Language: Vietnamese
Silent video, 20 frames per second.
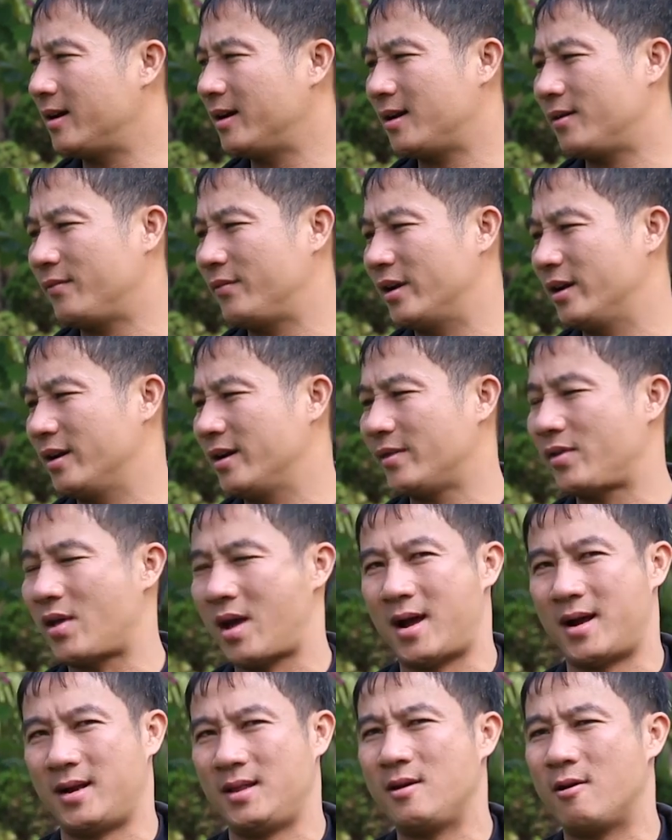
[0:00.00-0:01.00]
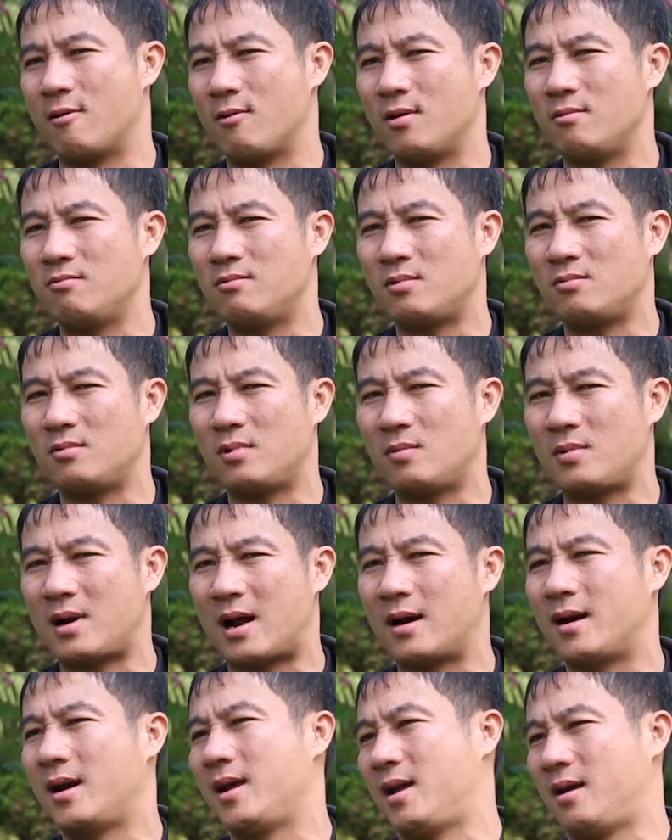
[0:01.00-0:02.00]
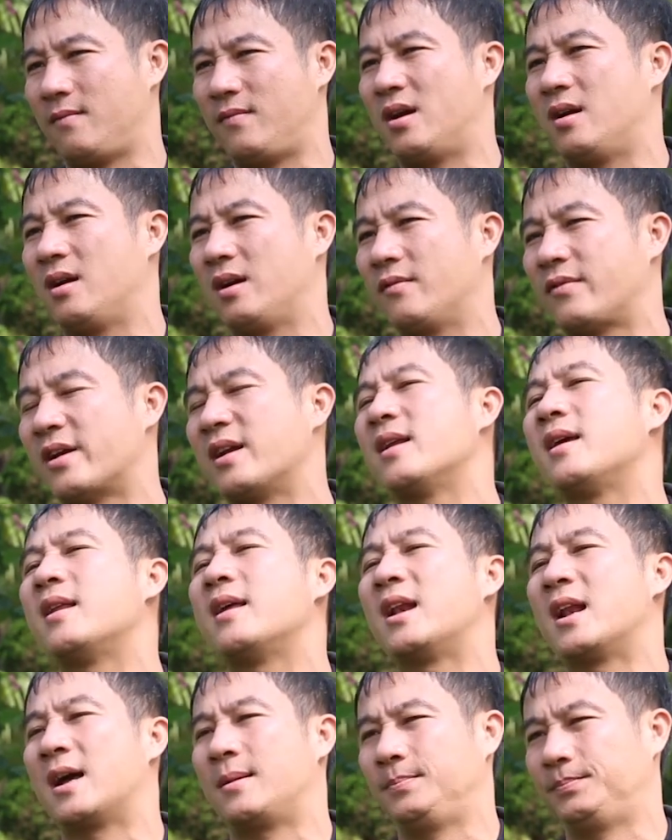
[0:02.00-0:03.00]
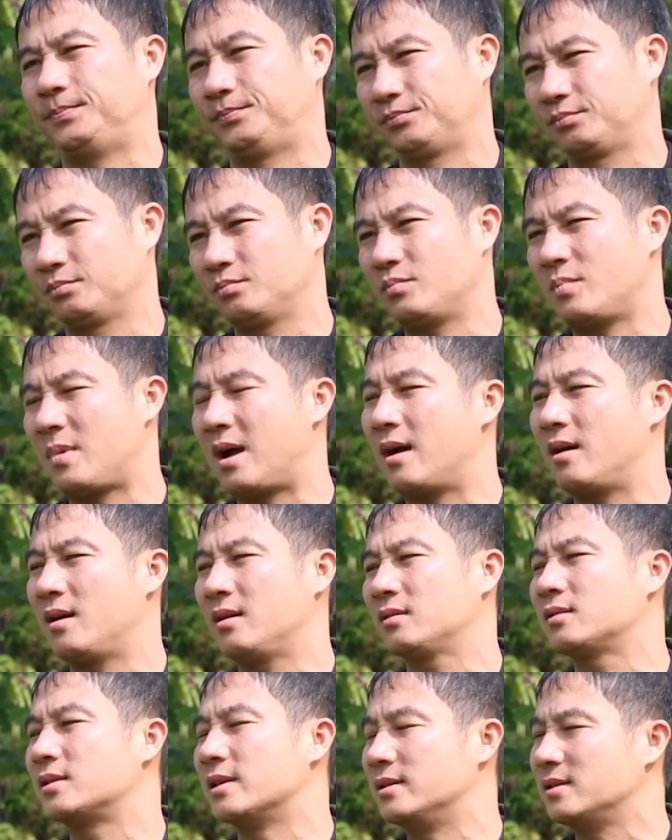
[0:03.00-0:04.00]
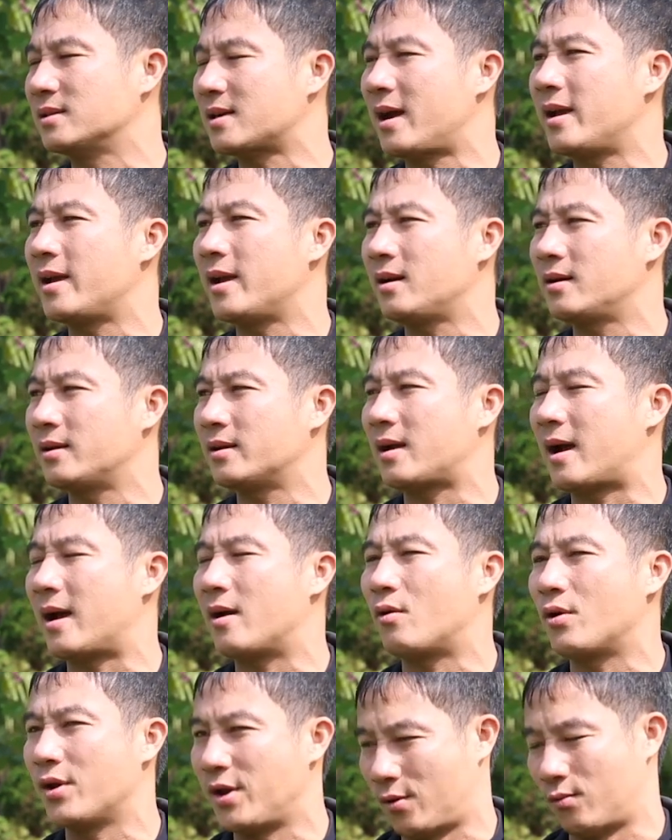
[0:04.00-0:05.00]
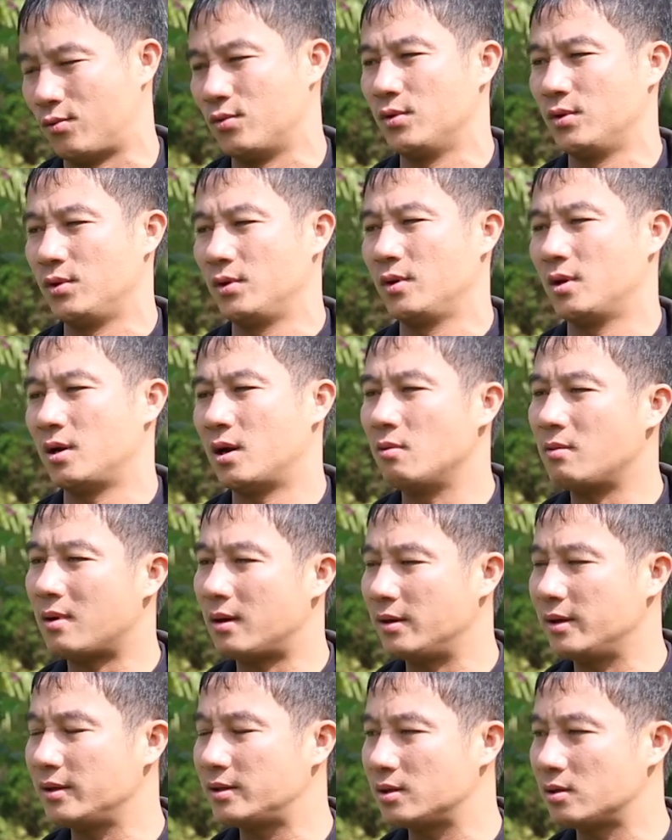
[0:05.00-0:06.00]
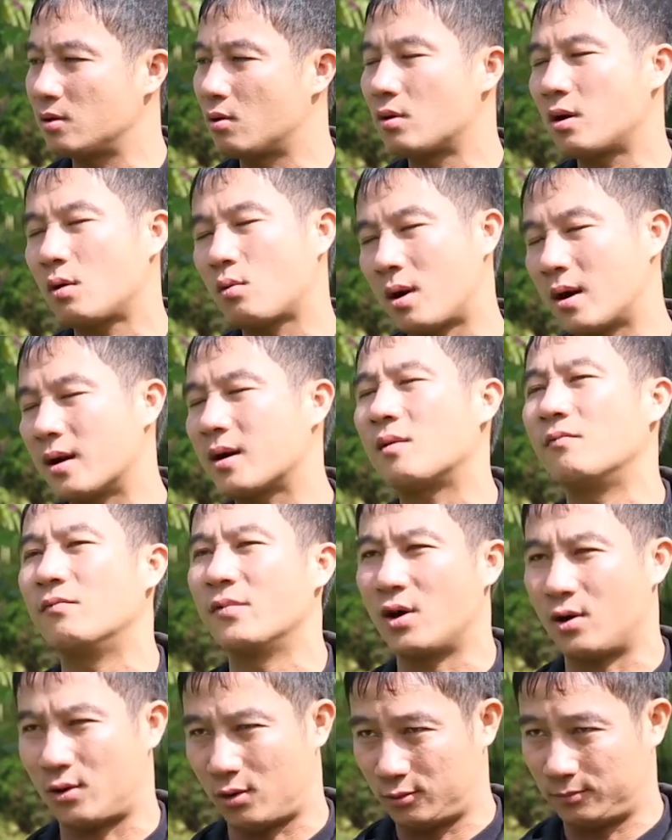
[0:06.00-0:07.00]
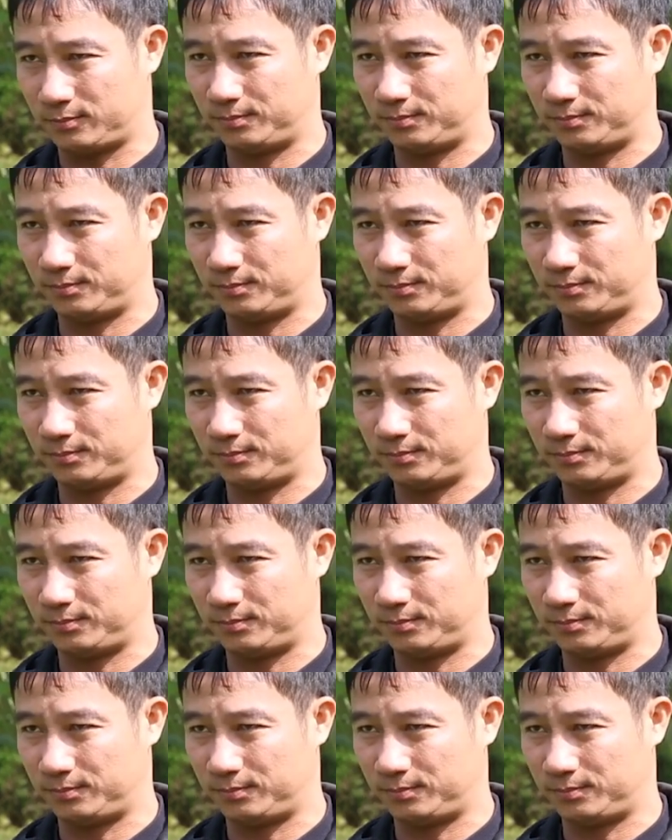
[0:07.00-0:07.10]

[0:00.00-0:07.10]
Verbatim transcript: nên là với người Thái thì họ không không, không nặng nề về cái vấn đề đấy lắm, mà chính ai hết người Thái họ hiểu ông, ông Nishino rất quan trọng với họ.